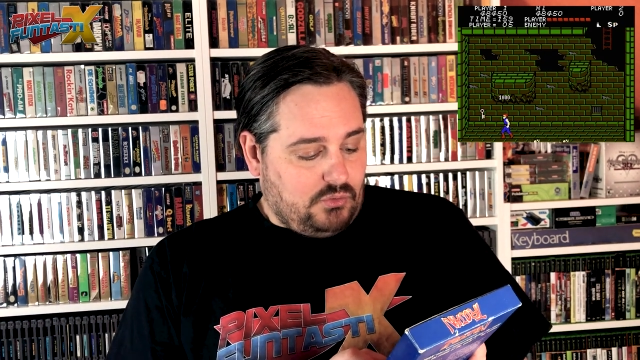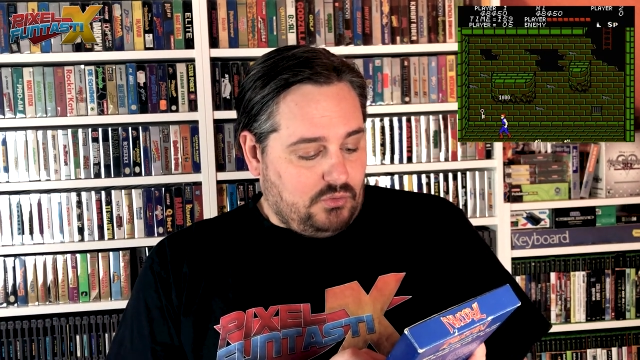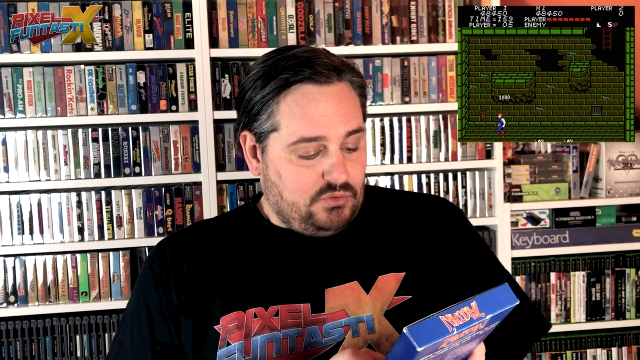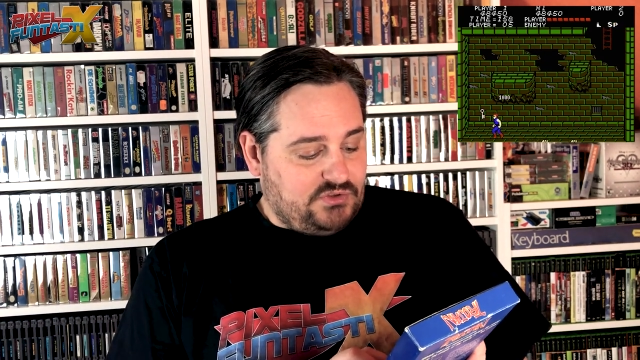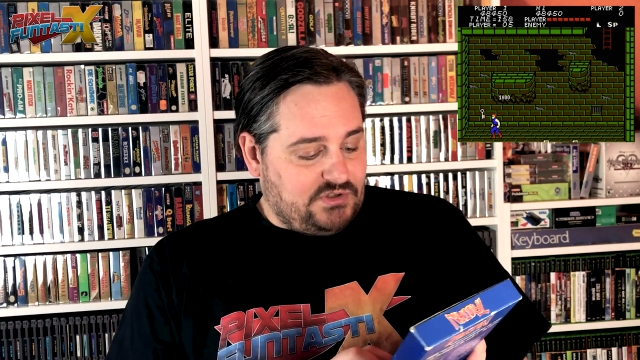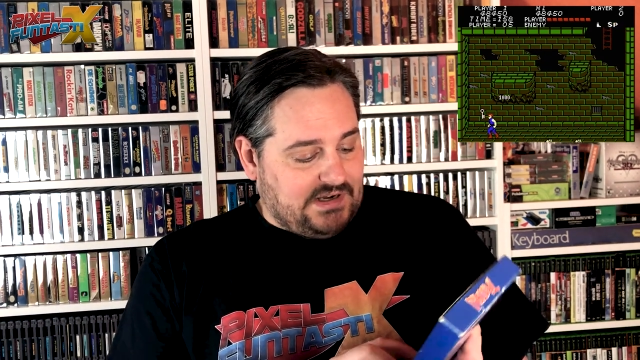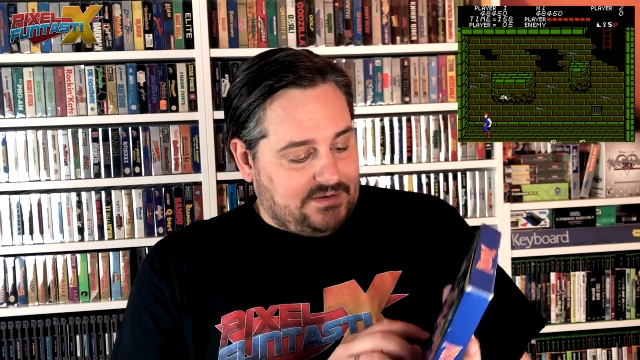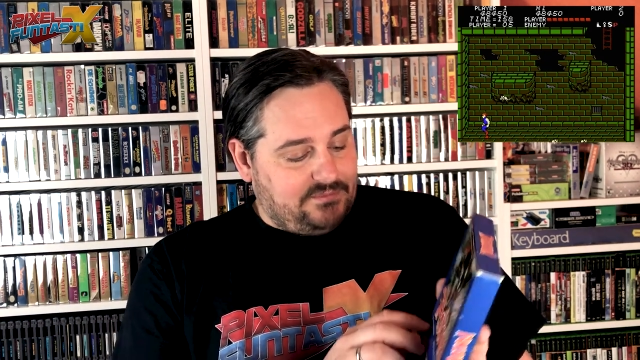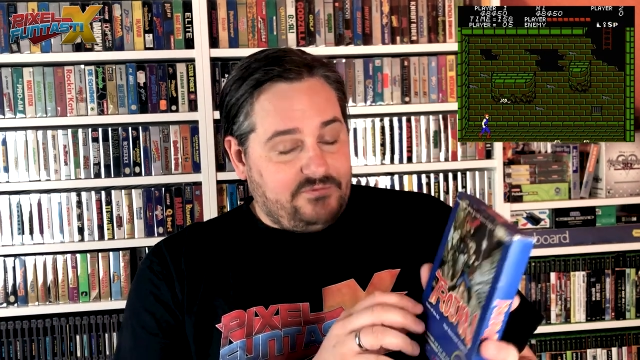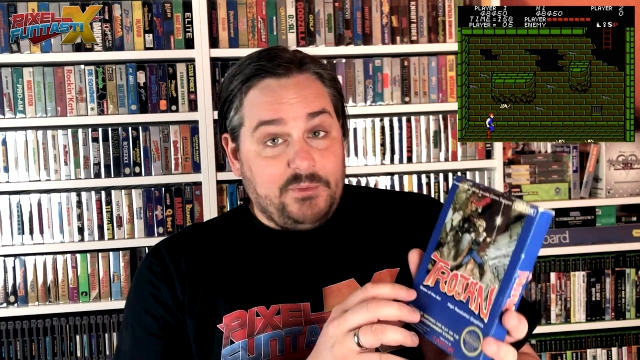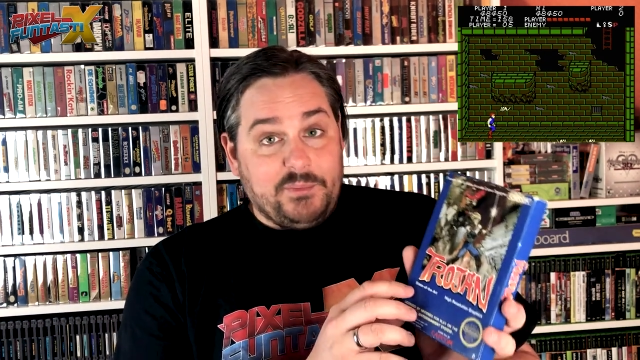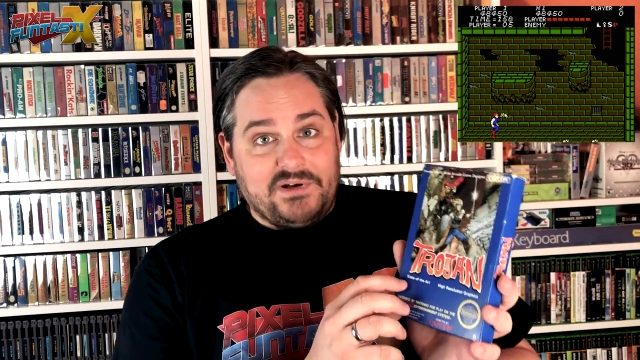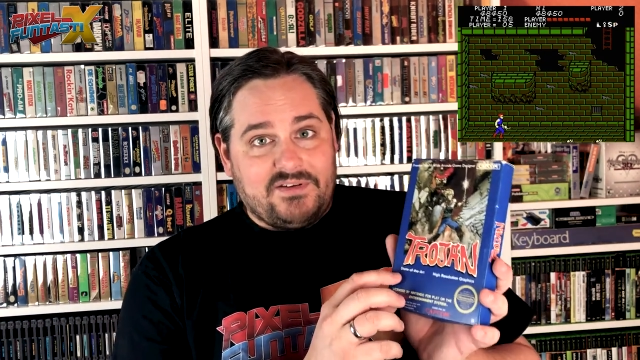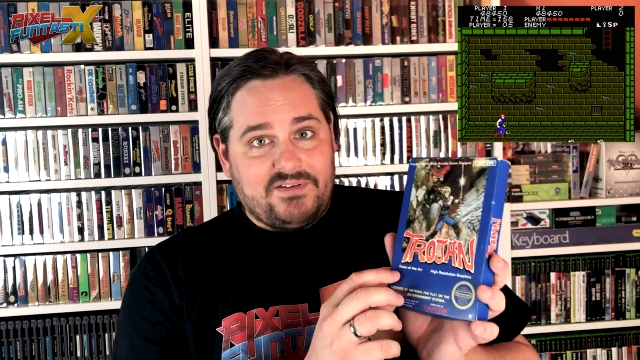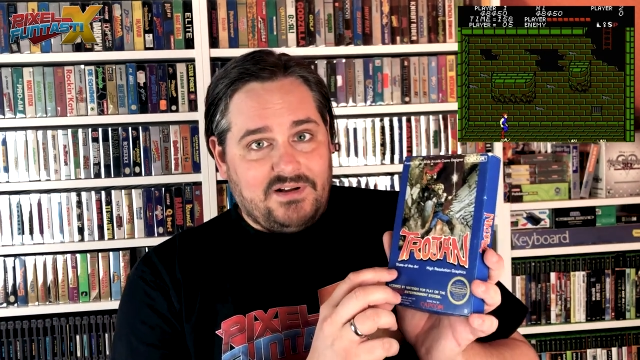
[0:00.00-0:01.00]
Und ja,
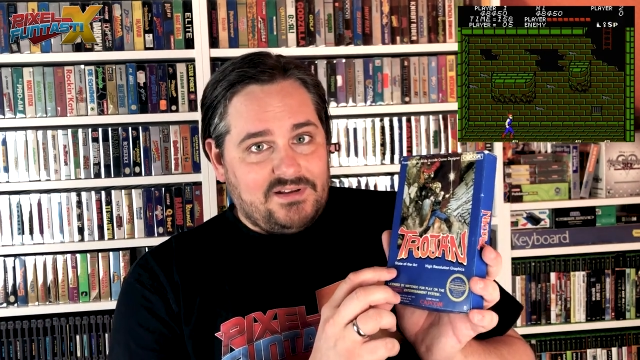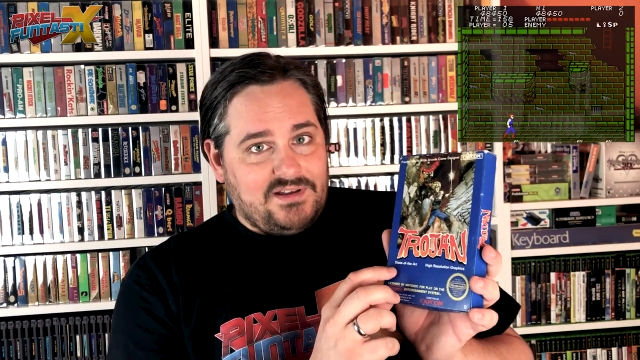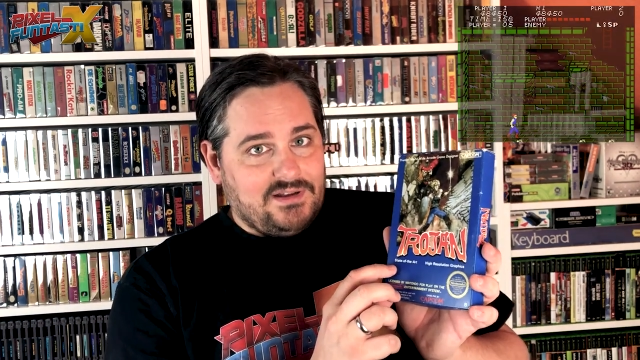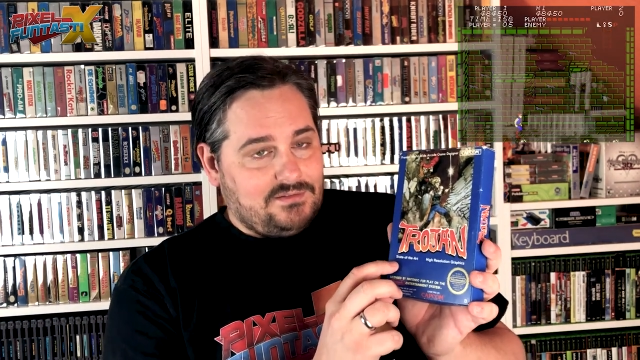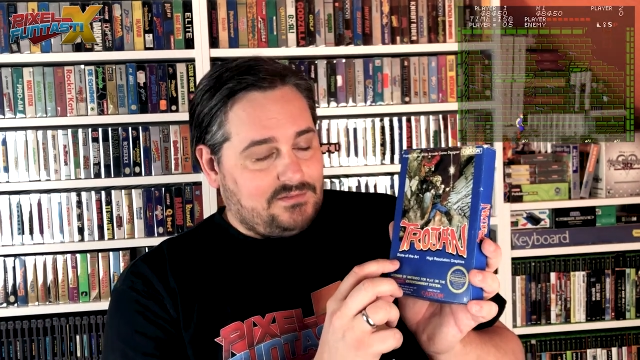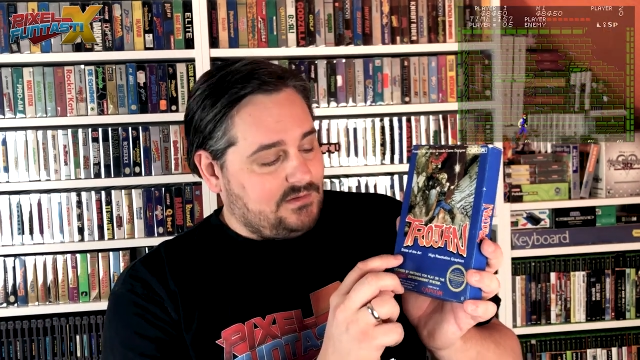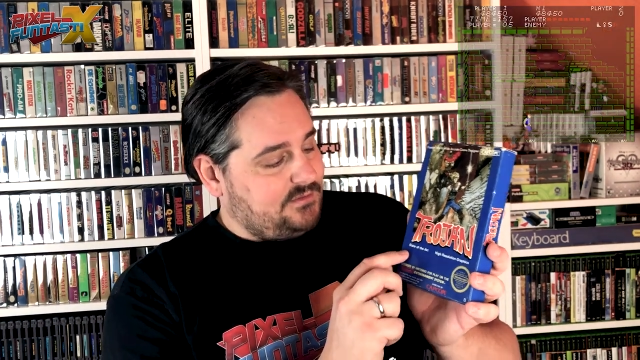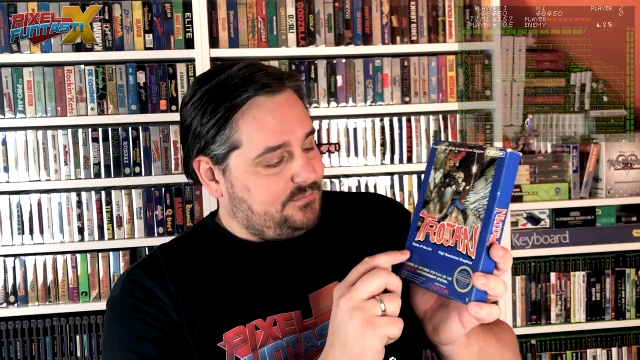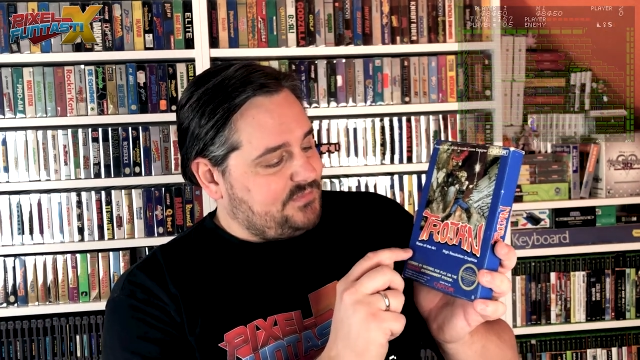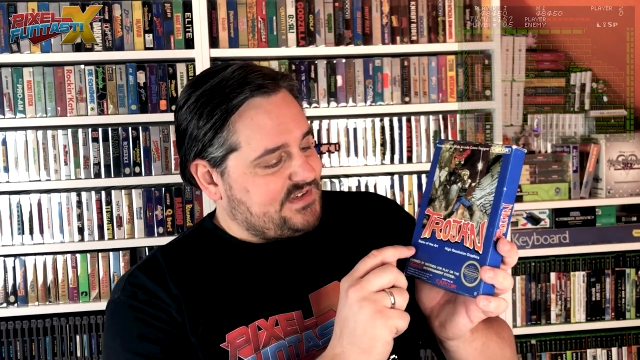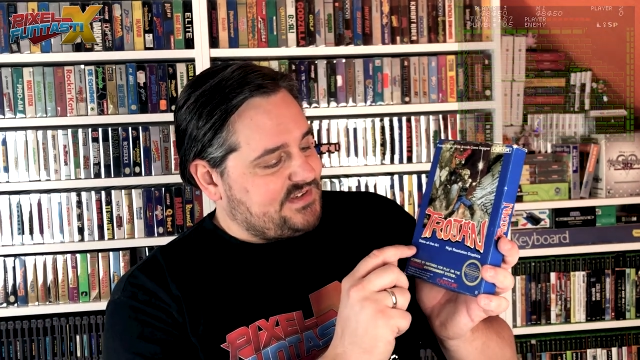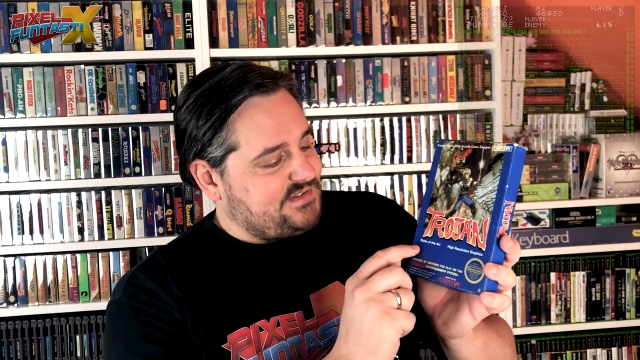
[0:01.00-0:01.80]
wie man das halt kennt, ne?